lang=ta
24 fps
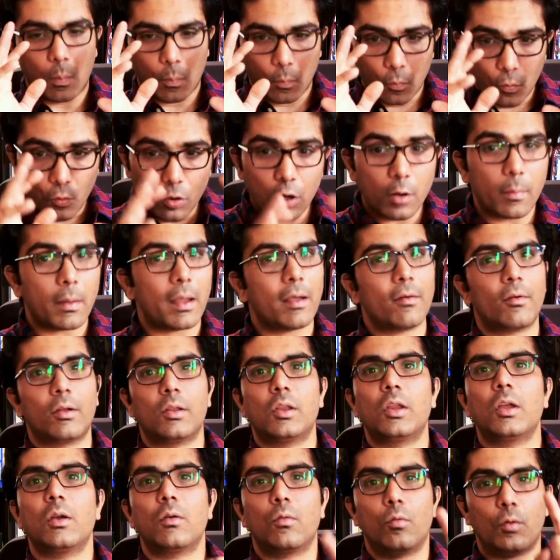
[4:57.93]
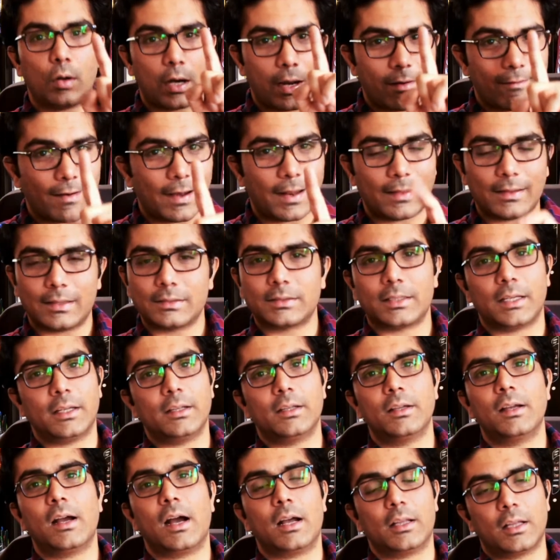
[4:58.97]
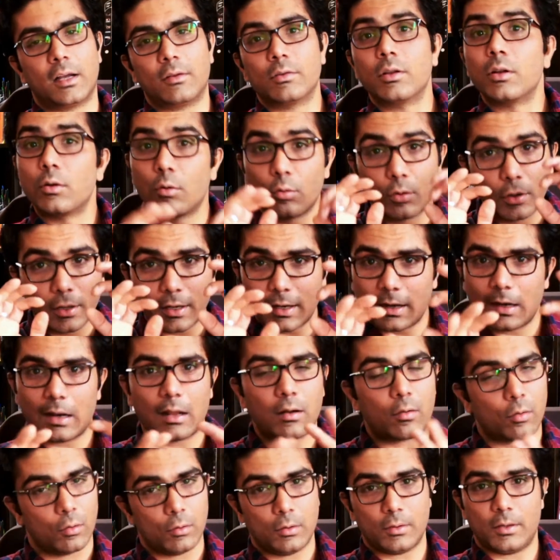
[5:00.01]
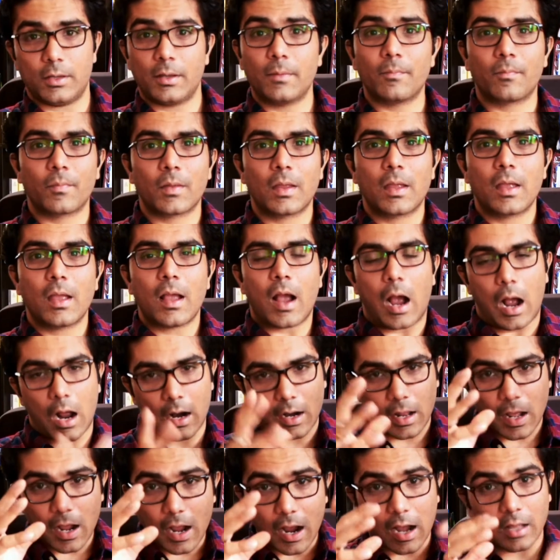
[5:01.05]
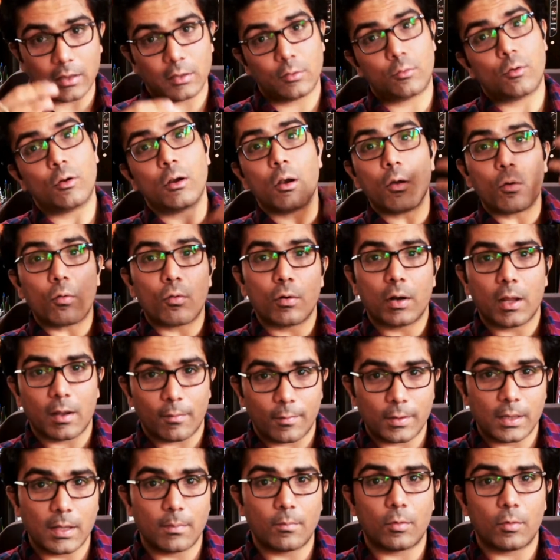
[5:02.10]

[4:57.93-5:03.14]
மூணுமே வந்து ஒரே வேலை தான் செய்யுது அதாவது நுண்ணுயிரிகளை கொள்ளுது ஆனால் அது கொல்லக்கூடிய விதம்